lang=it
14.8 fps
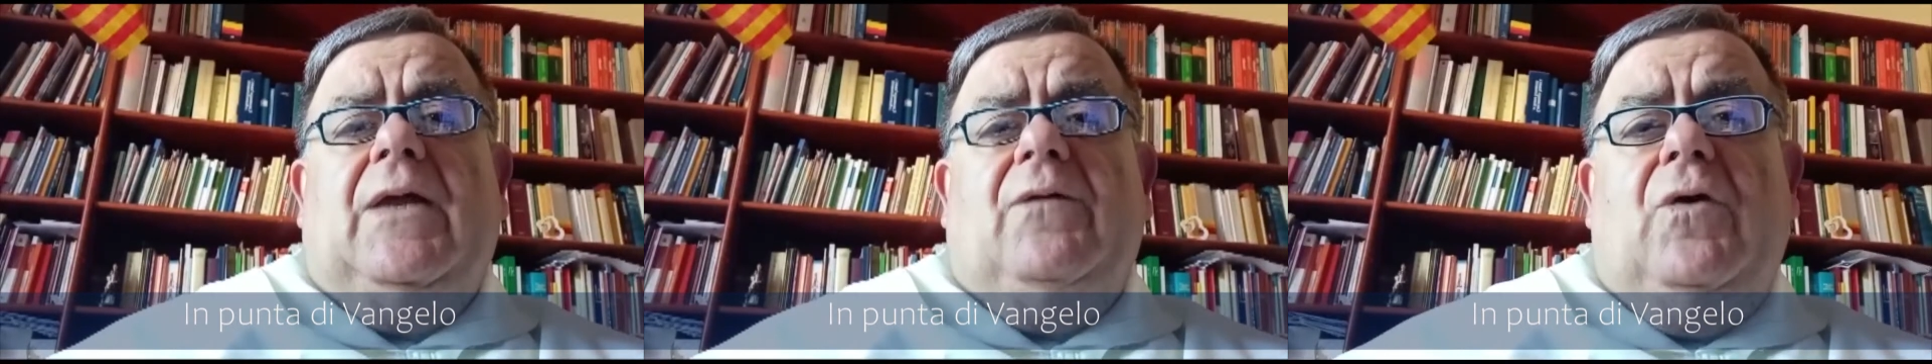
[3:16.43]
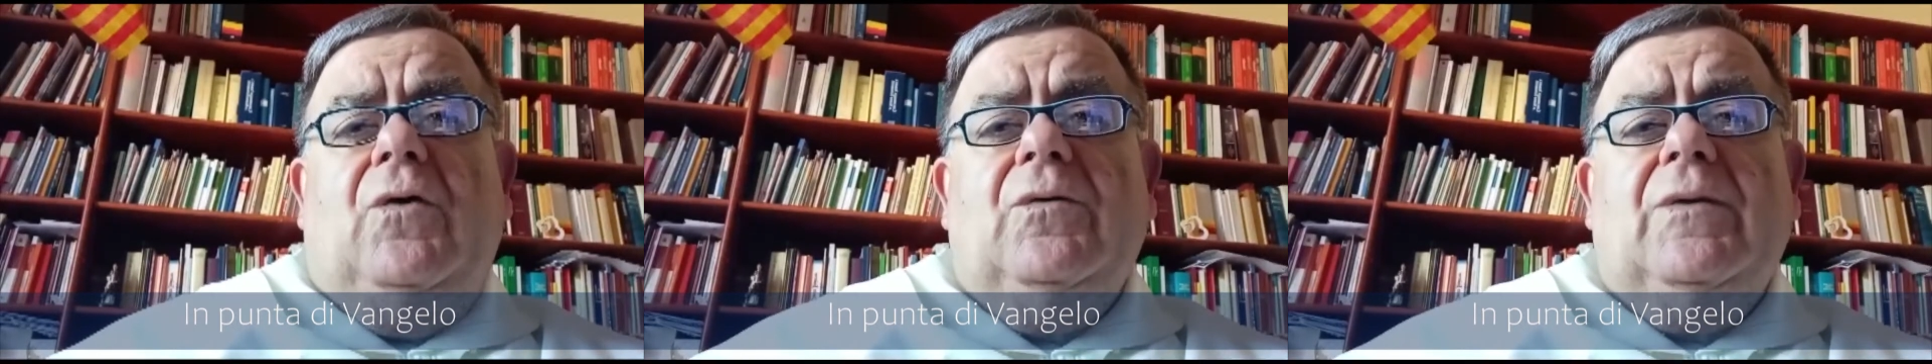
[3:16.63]

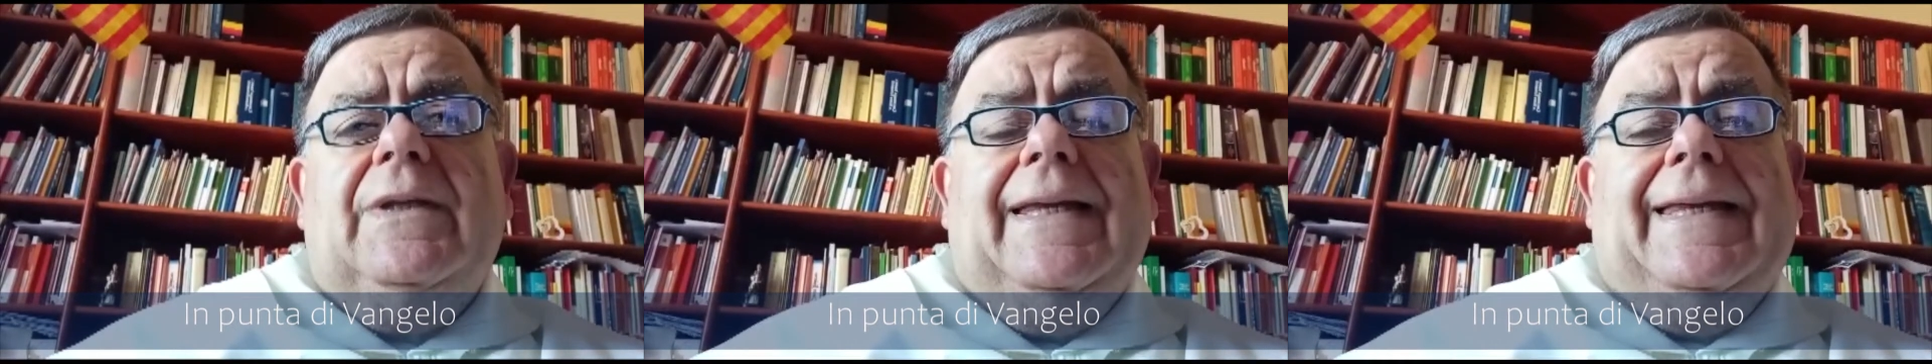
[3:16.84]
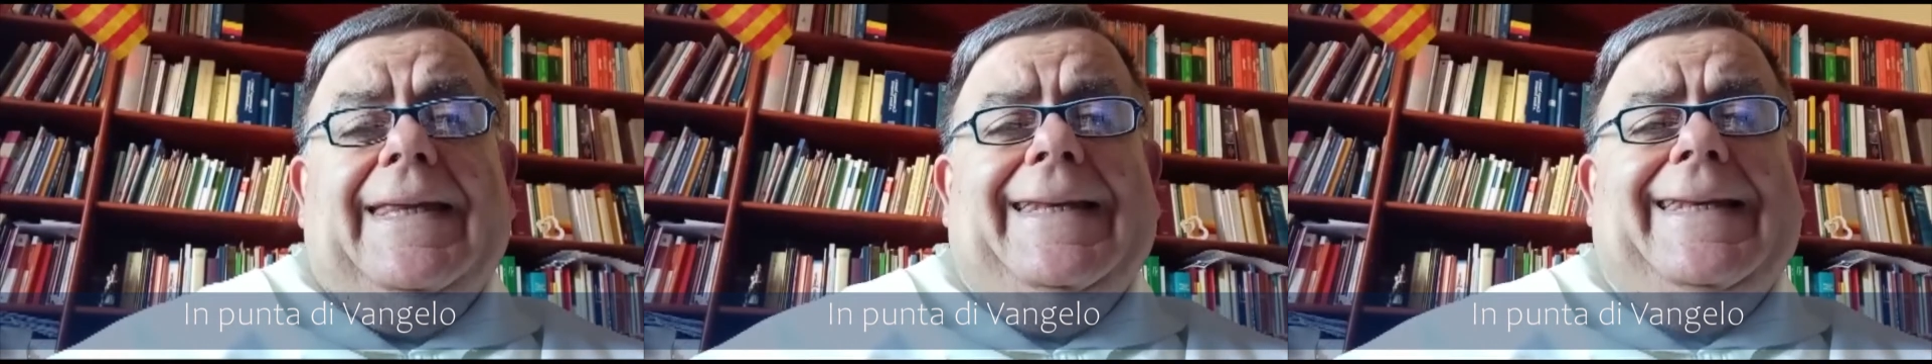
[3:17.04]

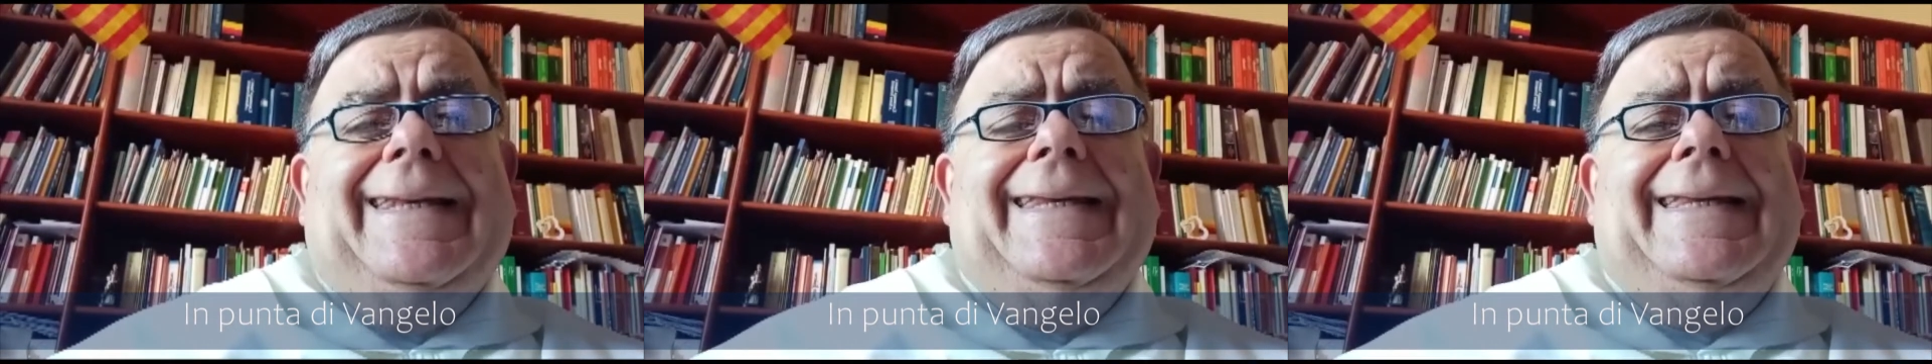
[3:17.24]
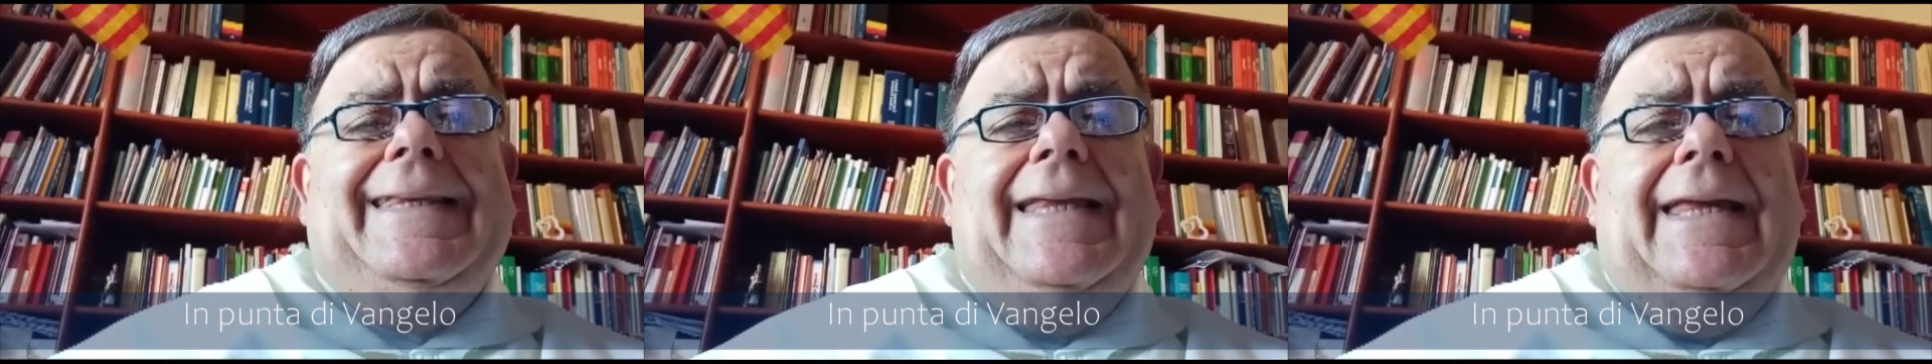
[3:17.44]
volte che
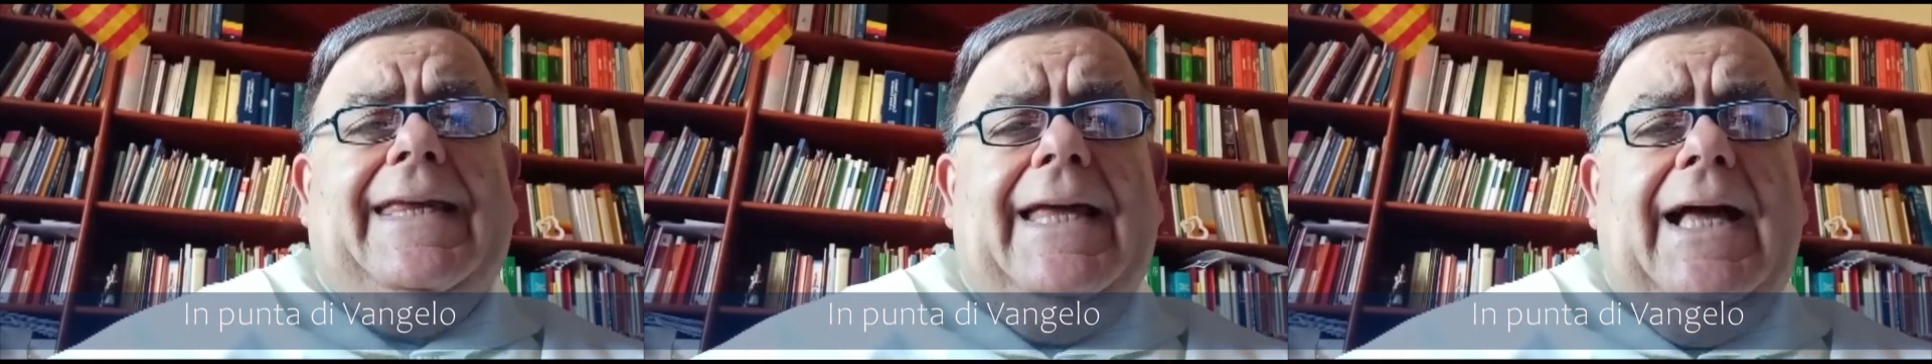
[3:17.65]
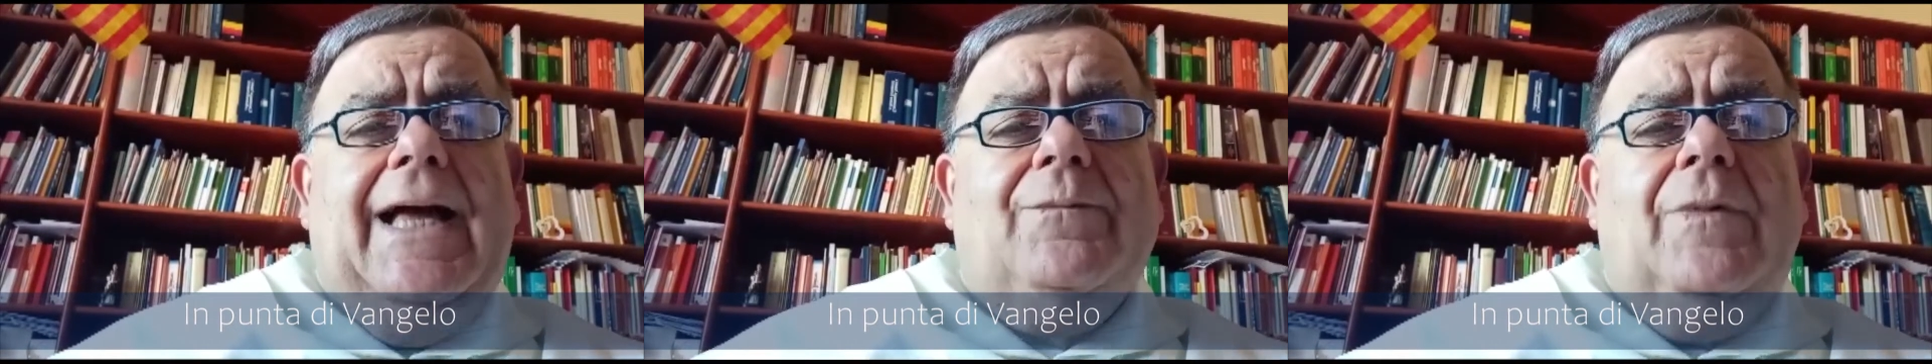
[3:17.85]

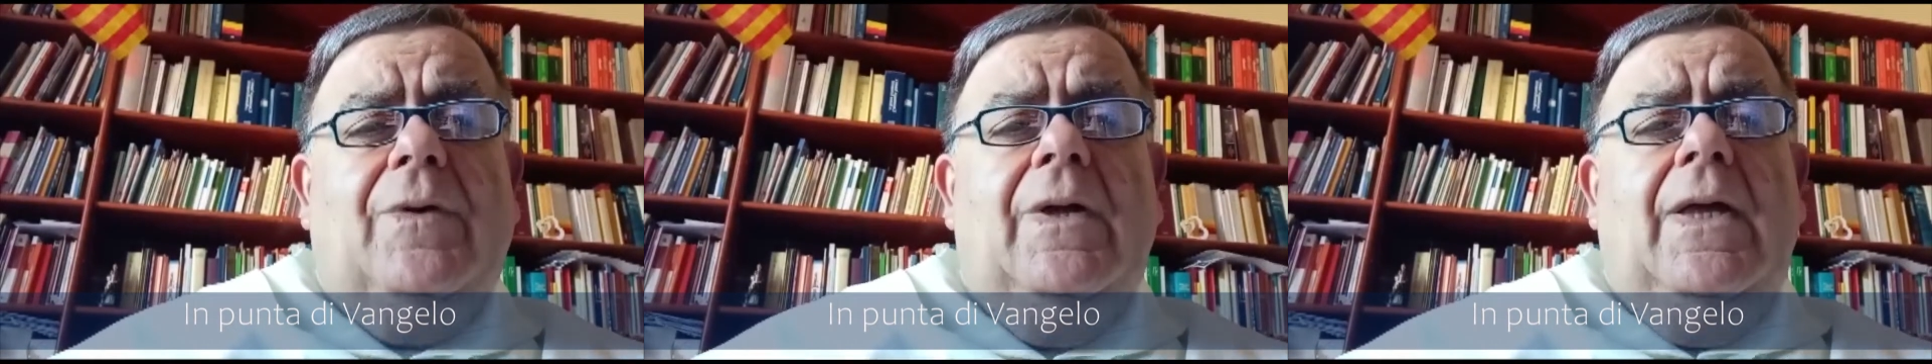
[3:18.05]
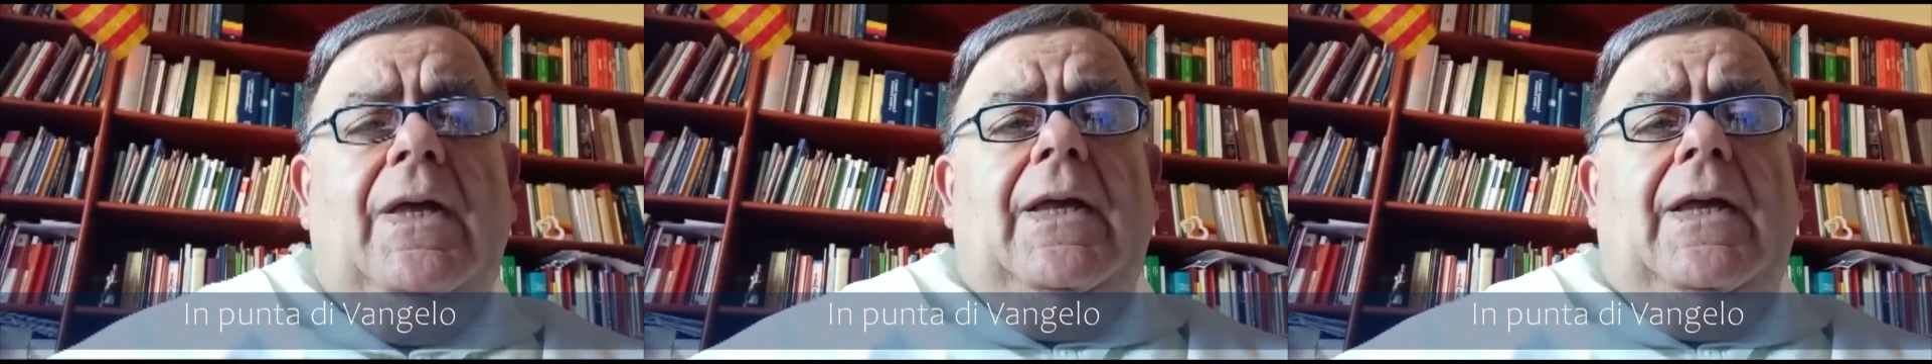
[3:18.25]
rinneghiamo